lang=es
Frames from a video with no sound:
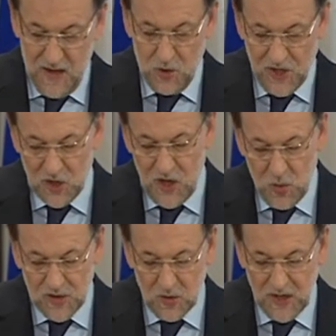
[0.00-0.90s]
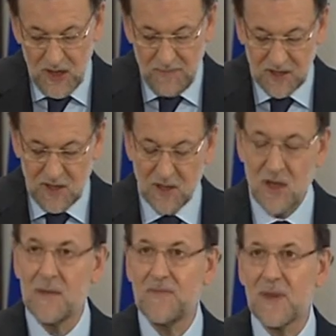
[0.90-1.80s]
Con este acuerdo queda
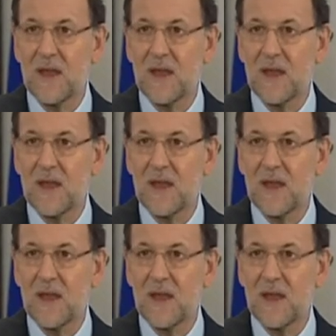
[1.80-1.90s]
patente